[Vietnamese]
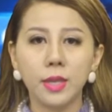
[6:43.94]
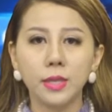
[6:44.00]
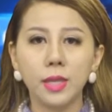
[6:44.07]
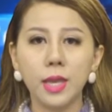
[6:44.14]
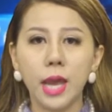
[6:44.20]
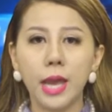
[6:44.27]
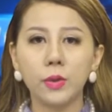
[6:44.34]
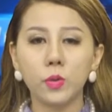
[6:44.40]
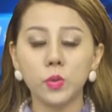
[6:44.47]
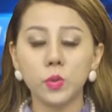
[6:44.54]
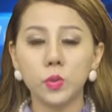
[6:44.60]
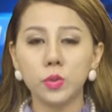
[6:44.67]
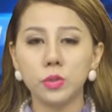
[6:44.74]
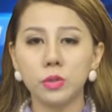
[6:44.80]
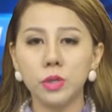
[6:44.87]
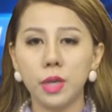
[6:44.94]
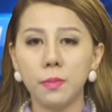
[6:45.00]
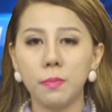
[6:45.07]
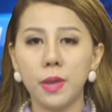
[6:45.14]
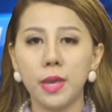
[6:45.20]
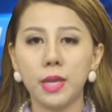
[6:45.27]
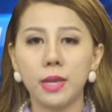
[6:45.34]
Thi hài của Thủ tướng
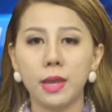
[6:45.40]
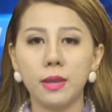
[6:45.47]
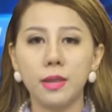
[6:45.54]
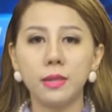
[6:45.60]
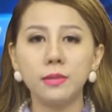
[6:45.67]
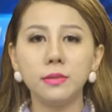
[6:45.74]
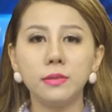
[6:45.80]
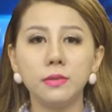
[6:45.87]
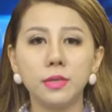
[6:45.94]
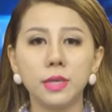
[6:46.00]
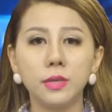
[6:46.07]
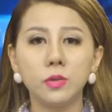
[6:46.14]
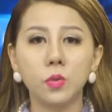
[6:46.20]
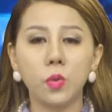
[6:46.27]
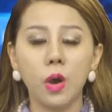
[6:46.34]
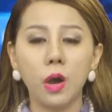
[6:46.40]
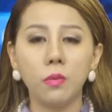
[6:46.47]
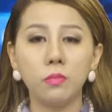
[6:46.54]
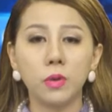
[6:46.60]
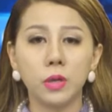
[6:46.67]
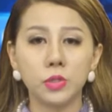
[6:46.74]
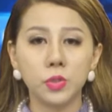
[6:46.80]
Abe đã đến tư dinh của
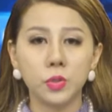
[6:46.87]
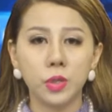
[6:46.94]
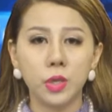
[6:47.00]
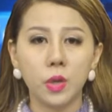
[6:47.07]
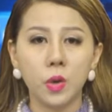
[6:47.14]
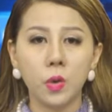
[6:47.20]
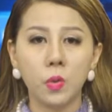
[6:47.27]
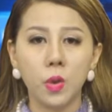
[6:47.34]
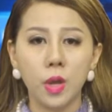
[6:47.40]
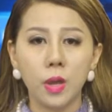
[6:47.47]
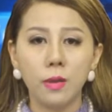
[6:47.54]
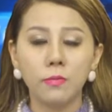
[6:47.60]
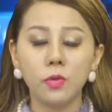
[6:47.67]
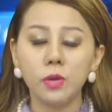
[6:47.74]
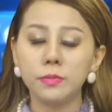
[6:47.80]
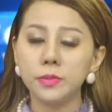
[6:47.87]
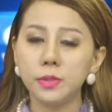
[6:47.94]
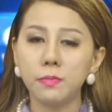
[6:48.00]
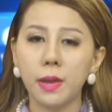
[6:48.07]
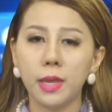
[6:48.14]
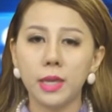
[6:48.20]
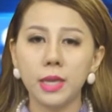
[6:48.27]
ông ở Tokyo vào hôm thứ
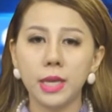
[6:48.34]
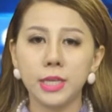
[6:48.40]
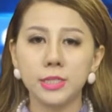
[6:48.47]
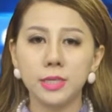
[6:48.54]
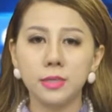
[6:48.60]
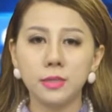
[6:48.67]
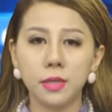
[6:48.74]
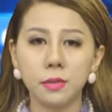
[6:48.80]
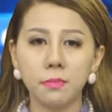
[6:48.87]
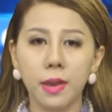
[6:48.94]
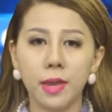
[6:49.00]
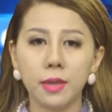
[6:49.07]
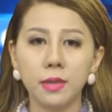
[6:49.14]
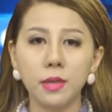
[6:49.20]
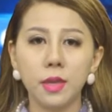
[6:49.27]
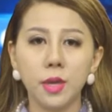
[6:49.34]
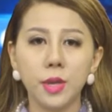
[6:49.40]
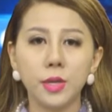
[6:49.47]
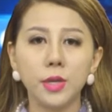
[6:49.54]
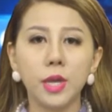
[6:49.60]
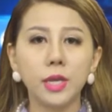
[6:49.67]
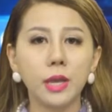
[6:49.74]
Bảy ngày 9 tháng 7,
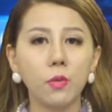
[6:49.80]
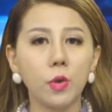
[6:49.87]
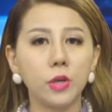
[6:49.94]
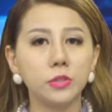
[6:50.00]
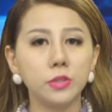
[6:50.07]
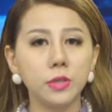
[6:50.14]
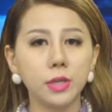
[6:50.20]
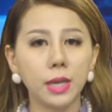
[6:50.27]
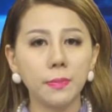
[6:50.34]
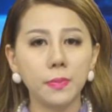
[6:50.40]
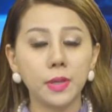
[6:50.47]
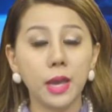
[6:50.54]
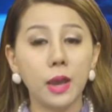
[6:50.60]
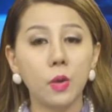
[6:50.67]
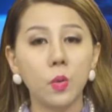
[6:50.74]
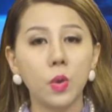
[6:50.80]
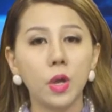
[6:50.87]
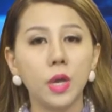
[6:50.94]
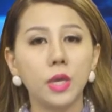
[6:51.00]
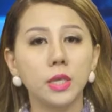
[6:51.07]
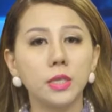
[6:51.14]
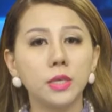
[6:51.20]
nơi các quan chức cấp cao
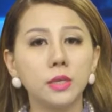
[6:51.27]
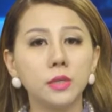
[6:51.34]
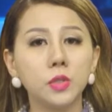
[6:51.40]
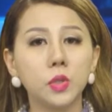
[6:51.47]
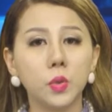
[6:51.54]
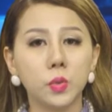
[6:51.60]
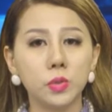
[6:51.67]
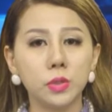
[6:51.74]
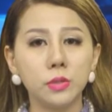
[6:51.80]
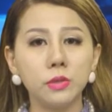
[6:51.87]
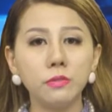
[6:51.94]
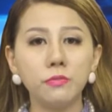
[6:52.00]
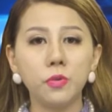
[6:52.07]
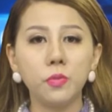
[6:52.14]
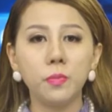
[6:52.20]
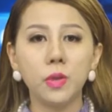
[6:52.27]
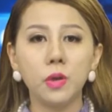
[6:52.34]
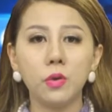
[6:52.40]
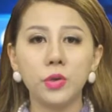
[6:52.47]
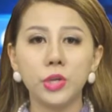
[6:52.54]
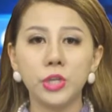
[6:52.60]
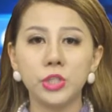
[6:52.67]
như Thủ tướng
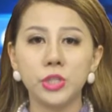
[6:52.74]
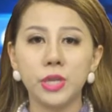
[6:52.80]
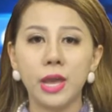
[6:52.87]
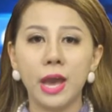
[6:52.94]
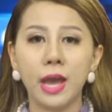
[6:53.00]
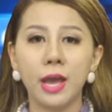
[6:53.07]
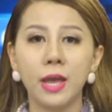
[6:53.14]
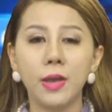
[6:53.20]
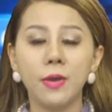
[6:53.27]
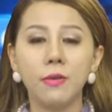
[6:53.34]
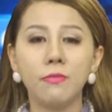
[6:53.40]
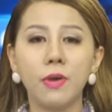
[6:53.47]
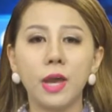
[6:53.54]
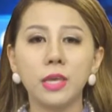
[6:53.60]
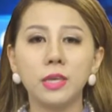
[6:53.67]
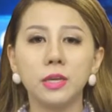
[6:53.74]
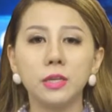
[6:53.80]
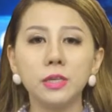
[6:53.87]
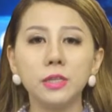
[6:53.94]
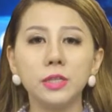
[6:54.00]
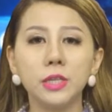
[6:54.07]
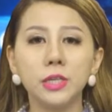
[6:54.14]
Fumio Kishida và
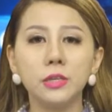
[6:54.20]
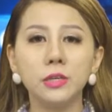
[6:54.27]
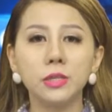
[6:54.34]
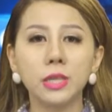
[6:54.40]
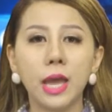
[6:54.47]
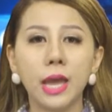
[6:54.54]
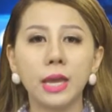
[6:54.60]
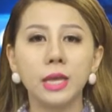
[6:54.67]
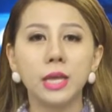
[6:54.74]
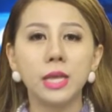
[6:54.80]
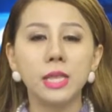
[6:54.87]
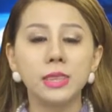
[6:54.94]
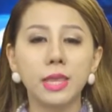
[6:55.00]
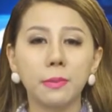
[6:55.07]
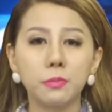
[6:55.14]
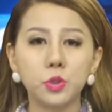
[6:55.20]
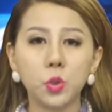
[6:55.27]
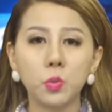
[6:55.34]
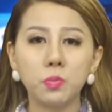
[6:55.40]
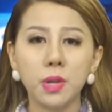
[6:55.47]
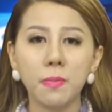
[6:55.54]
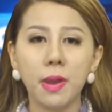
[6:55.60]
những người đưa tang tập
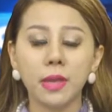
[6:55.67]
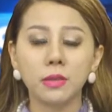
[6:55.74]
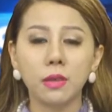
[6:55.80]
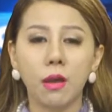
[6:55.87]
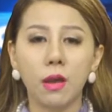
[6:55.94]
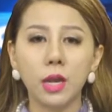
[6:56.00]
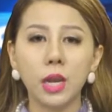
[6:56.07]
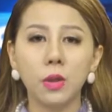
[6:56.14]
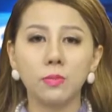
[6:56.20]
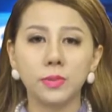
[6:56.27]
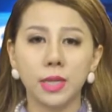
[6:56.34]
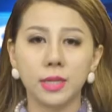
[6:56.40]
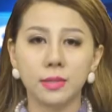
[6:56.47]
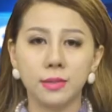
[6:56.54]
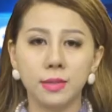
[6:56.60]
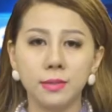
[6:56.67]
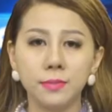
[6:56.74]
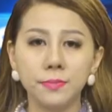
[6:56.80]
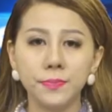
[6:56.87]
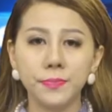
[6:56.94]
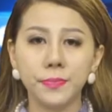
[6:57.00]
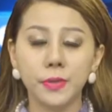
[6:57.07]
trung để bày tỏ lòng thành
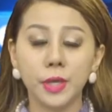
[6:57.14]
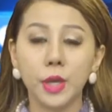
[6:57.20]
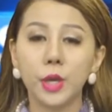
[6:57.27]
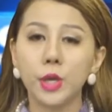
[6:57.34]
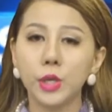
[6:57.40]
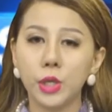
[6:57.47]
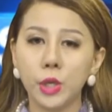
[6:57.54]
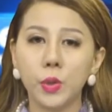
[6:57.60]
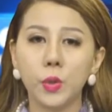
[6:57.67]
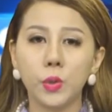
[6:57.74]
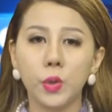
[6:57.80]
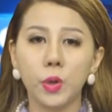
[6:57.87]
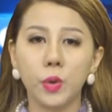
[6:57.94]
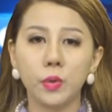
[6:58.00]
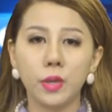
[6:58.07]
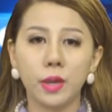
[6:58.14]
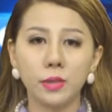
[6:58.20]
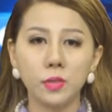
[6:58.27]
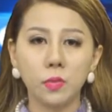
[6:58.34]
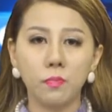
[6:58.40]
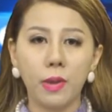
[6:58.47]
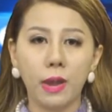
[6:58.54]
kính. Kyodo dẫn
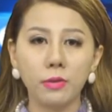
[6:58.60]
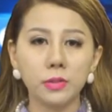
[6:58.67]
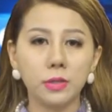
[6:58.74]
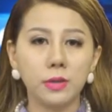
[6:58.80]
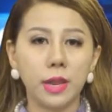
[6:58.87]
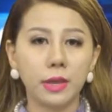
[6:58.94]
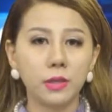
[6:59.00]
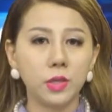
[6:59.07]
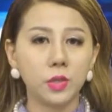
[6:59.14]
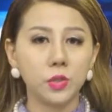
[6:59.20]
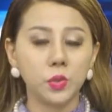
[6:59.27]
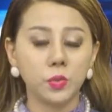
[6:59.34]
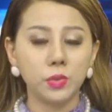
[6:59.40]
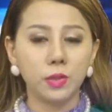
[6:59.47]
thông báo từ Đảng Dân Chủ